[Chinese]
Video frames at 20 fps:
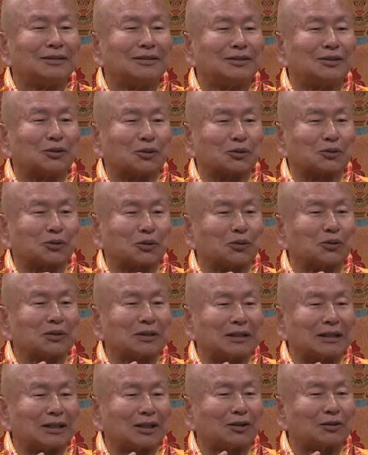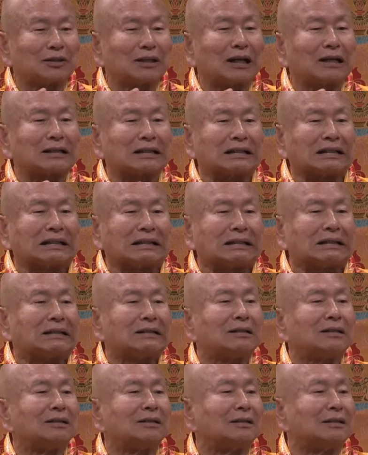有时候也要让
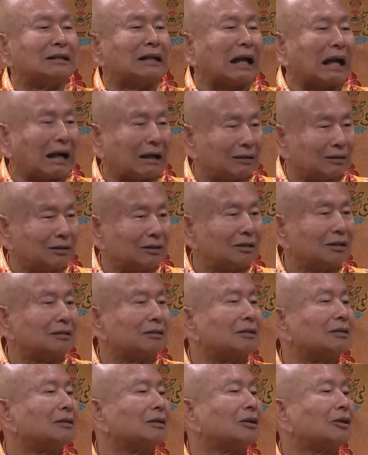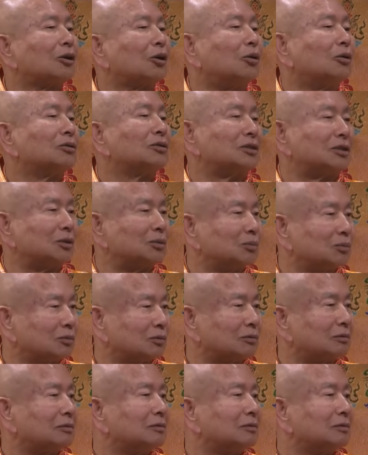男的空行母